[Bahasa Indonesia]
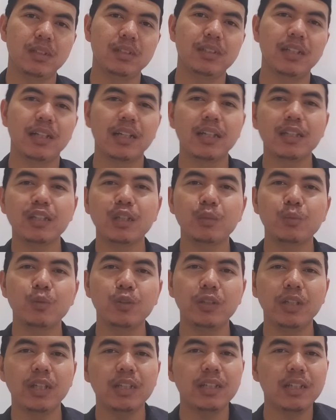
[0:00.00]
Jangan
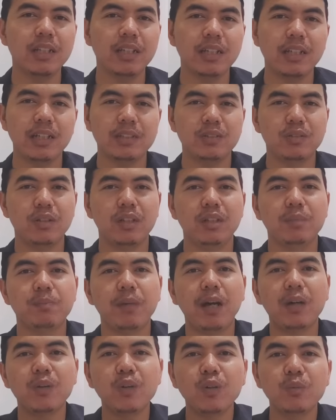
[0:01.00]
kemudian ketika sudah di
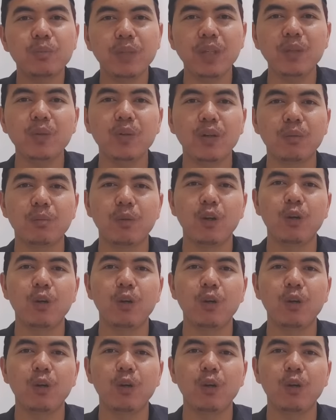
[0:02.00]
panggung bingung